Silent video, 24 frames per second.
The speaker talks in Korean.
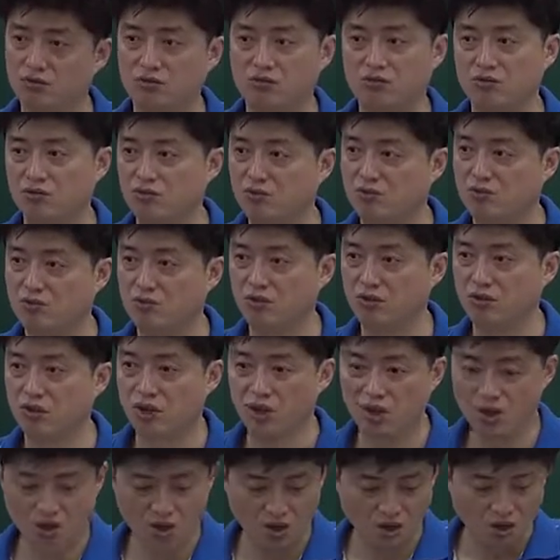음.
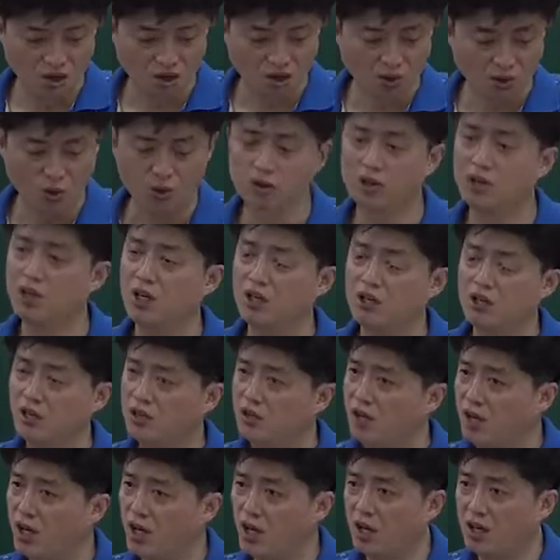어떻게 해야 되는
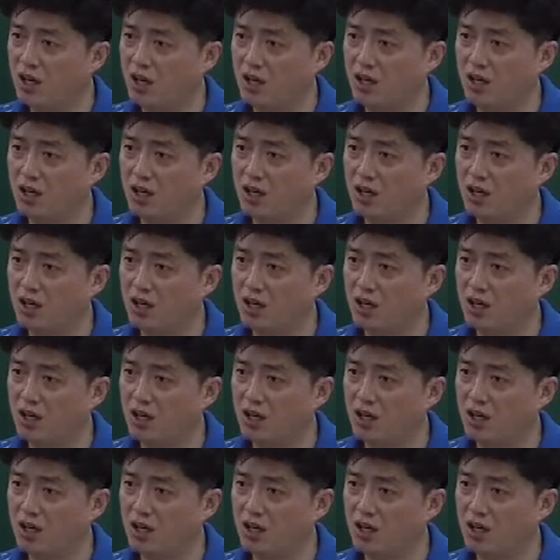거야?